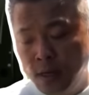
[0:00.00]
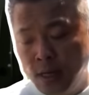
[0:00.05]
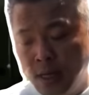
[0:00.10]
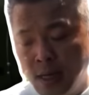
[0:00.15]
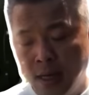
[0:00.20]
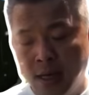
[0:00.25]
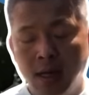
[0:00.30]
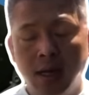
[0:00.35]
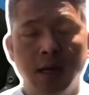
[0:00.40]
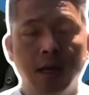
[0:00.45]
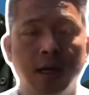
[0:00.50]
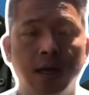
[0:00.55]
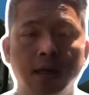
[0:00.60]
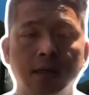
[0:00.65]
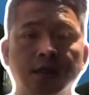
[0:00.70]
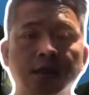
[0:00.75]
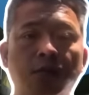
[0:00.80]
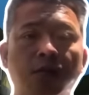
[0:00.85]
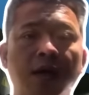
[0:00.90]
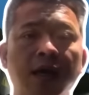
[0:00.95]
là
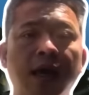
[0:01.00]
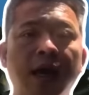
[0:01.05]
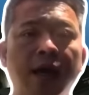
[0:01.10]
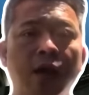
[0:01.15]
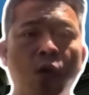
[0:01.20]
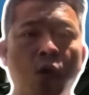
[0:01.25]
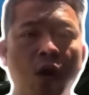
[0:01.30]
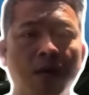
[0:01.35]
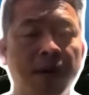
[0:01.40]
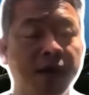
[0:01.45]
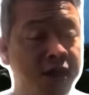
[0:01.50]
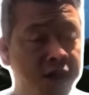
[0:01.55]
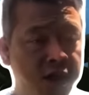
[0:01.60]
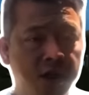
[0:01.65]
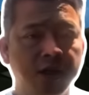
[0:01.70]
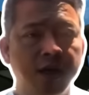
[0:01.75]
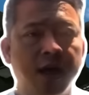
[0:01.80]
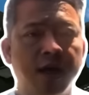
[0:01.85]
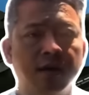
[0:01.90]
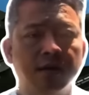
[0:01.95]
trong cái giai đoạn mà
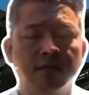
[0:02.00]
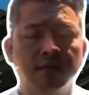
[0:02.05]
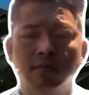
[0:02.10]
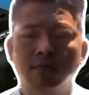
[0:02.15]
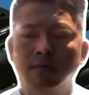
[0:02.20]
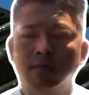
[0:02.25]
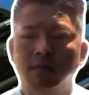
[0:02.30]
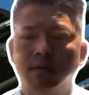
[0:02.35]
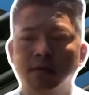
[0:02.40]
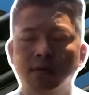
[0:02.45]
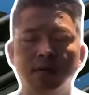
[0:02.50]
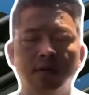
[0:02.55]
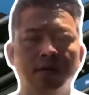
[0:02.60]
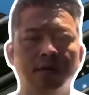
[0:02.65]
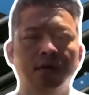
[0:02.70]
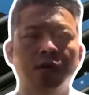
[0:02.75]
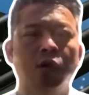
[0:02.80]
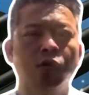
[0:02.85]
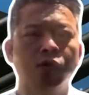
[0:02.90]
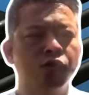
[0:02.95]
chiến tranh
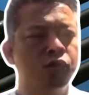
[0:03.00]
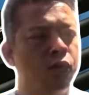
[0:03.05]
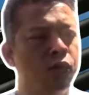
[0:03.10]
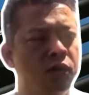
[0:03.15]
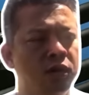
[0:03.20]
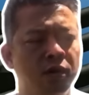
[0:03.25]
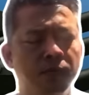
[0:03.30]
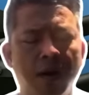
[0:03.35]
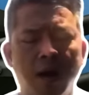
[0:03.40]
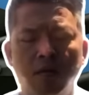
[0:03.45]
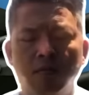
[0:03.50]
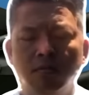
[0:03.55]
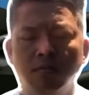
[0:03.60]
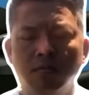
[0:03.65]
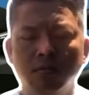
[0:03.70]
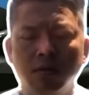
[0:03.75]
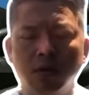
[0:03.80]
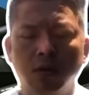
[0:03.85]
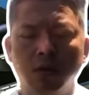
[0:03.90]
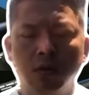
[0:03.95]
dồi sôi lửa
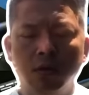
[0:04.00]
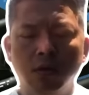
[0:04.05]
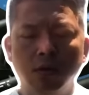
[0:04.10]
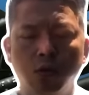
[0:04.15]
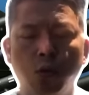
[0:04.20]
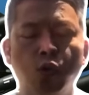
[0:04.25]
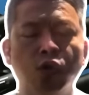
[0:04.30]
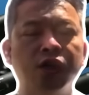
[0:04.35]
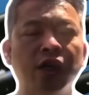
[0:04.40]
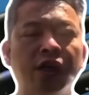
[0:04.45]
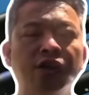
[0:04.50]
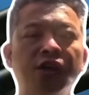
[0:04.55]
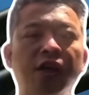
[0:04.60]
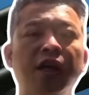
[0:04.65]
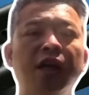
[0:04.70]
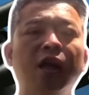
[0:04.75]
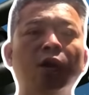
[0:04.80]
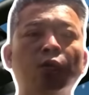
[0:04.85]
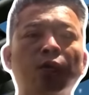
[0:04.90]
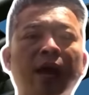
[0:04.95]
bỏng cuộc chính trị
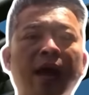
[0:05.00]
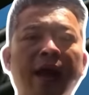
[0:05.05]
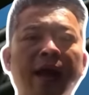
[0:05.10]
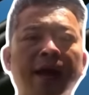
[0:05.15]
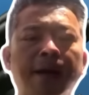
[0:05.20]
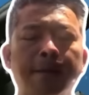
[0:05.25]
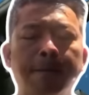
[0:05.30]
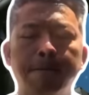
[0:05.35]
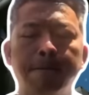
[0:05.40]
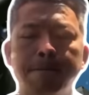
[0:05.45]
leo thang